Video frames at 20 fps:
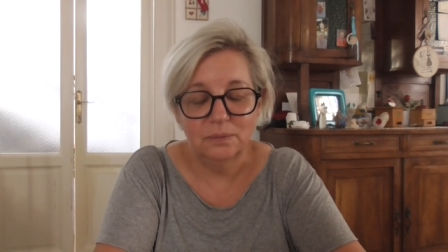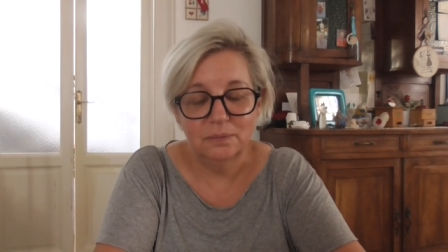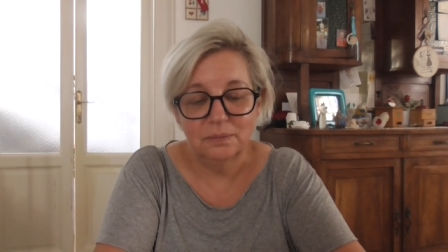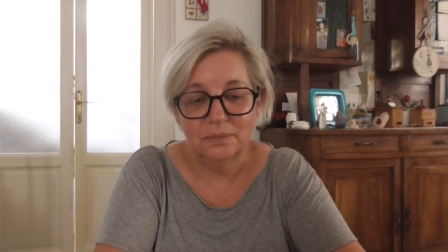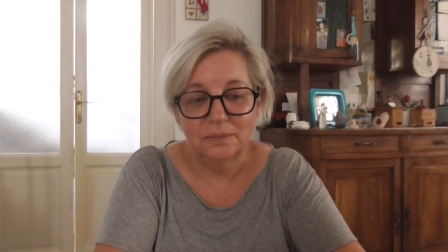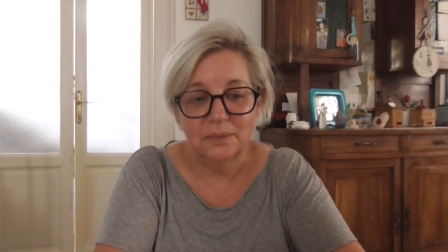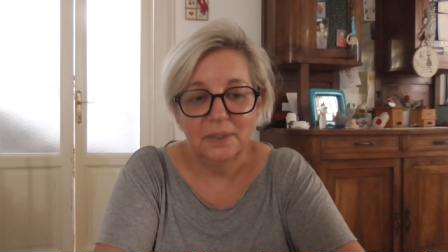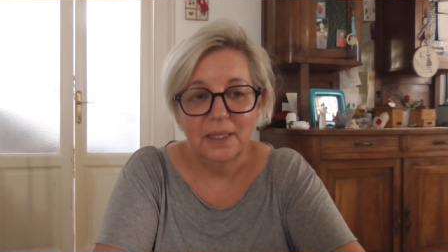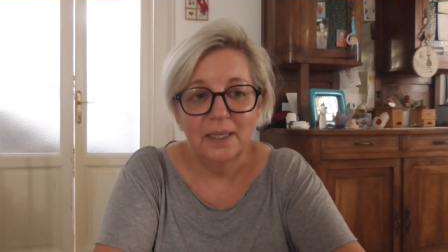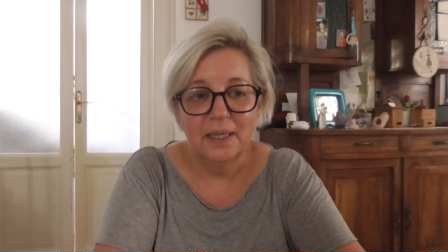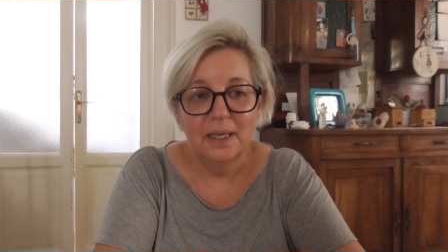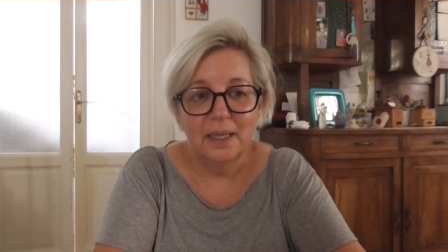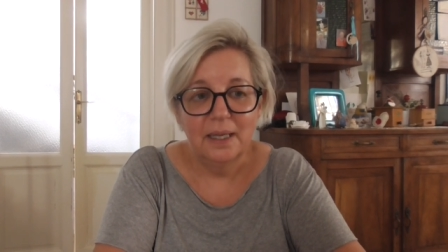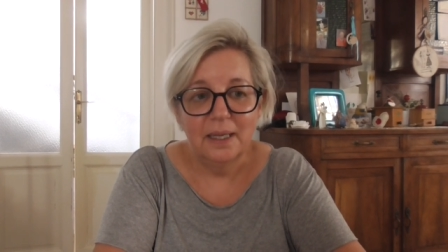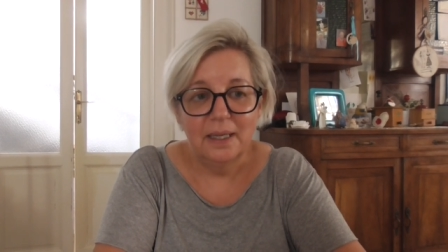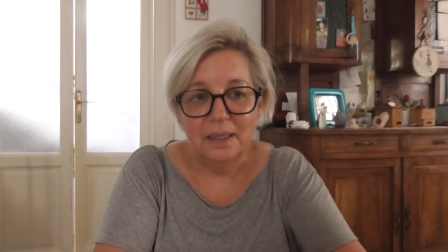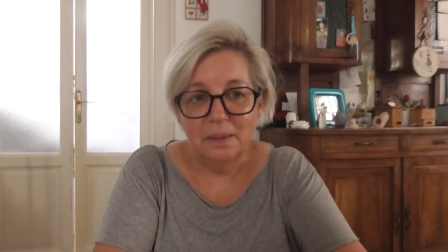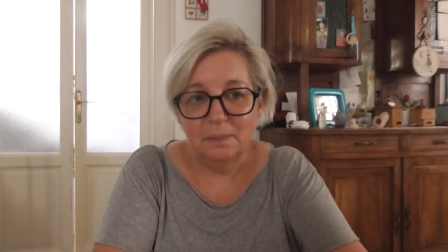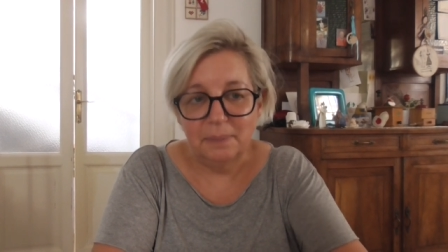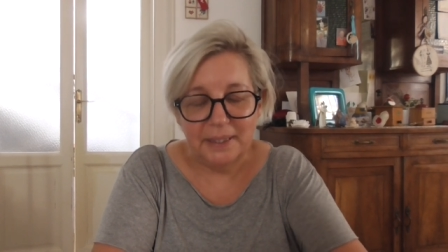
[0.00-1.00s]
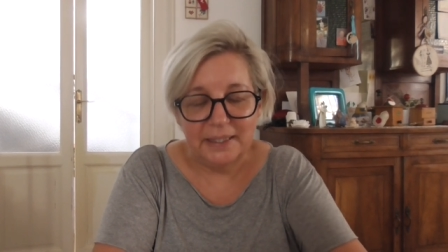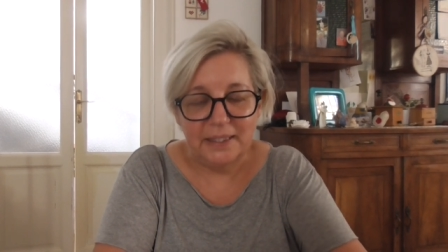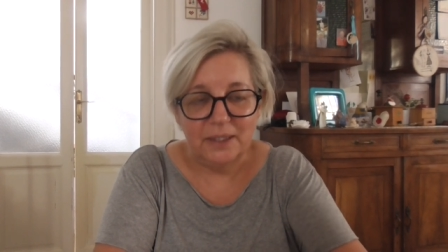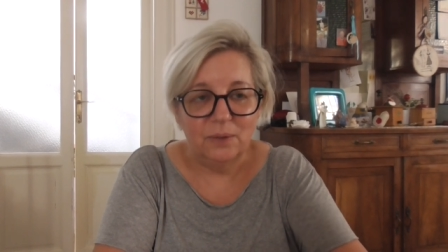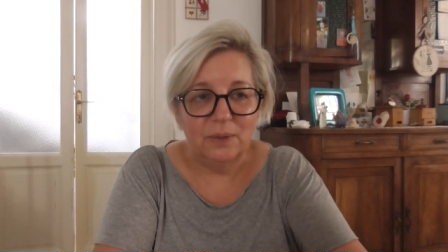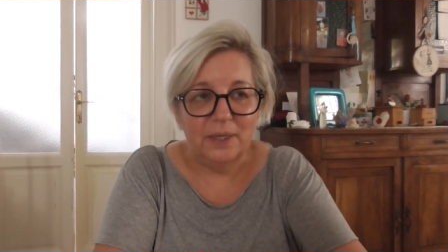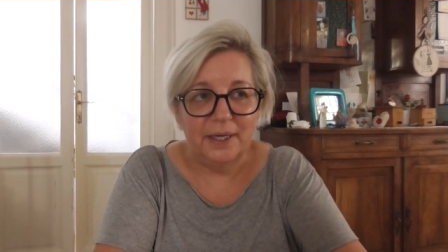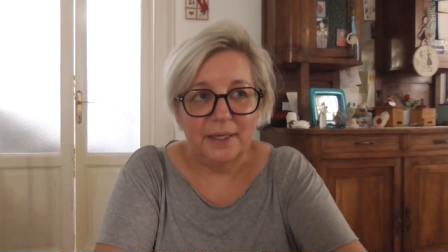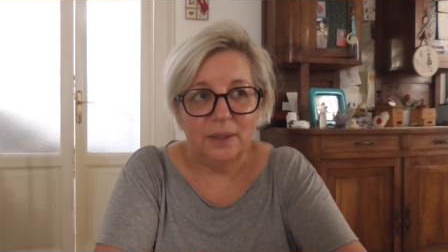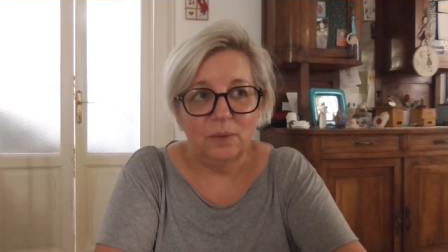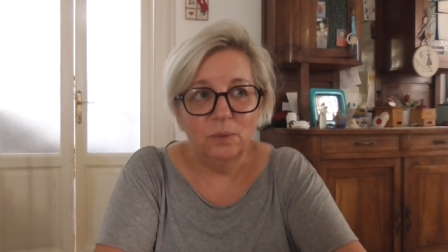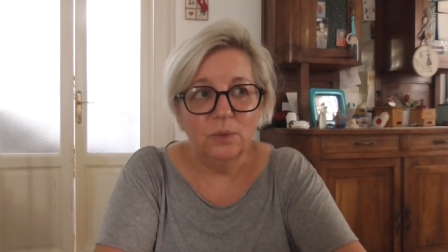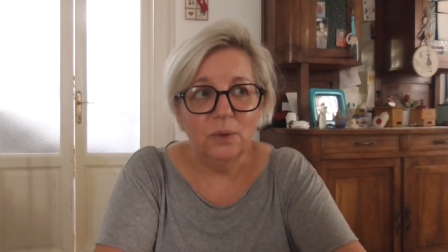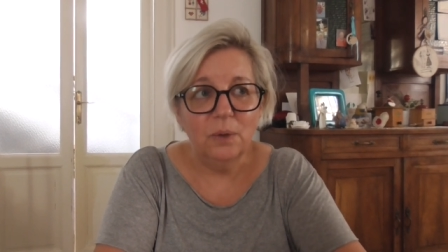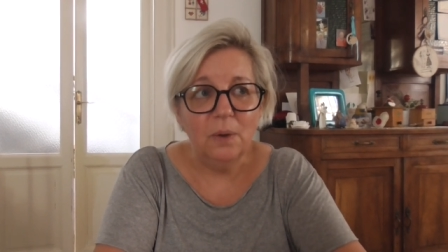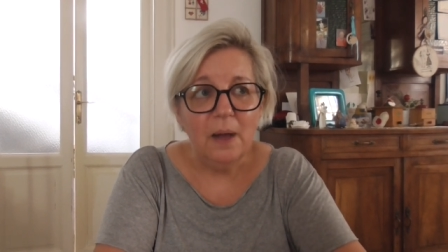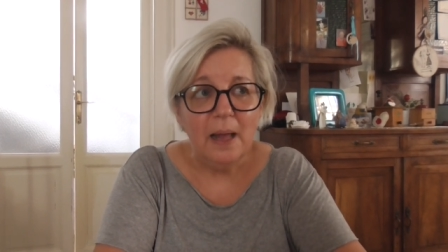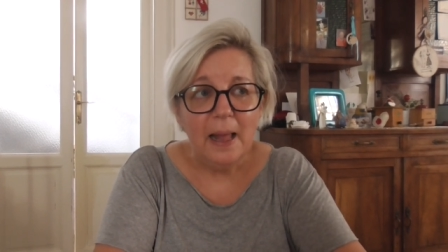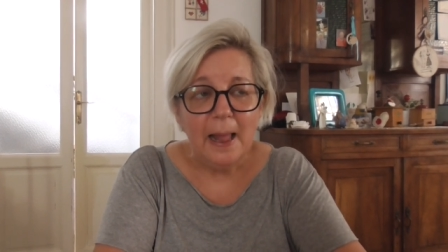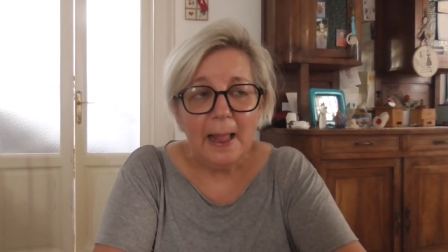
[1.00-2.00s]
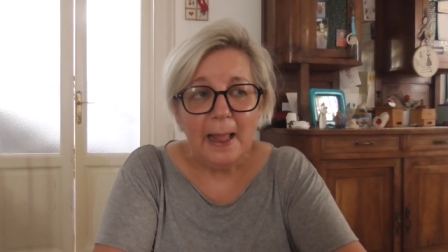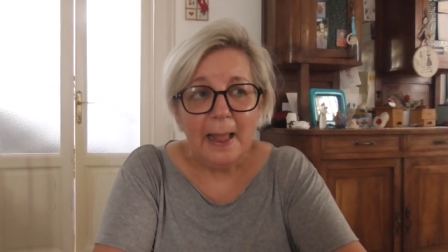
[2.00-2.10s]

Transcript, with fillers: mm, in particolare uno,